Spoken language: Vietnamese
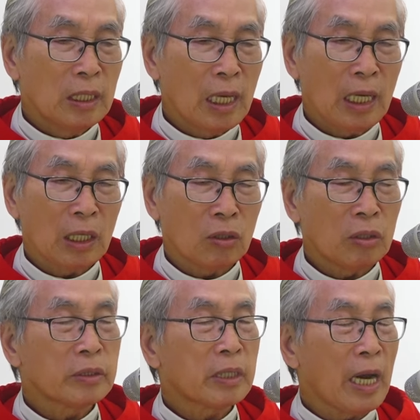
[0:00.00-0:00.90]
đã là
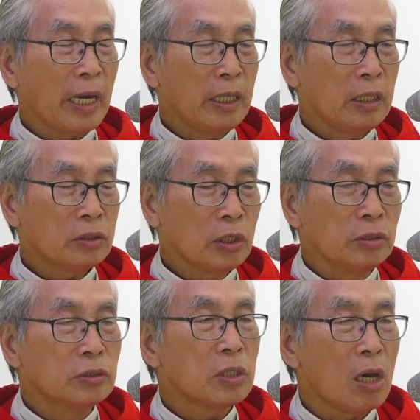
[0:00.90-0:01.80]
con cái tự
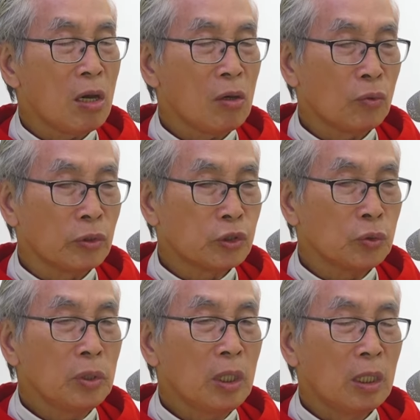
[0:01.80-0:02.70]
do của
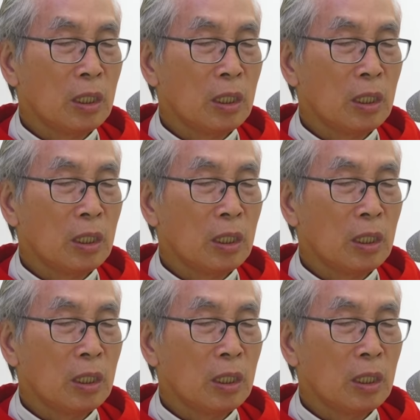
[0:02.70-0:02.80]
Chúa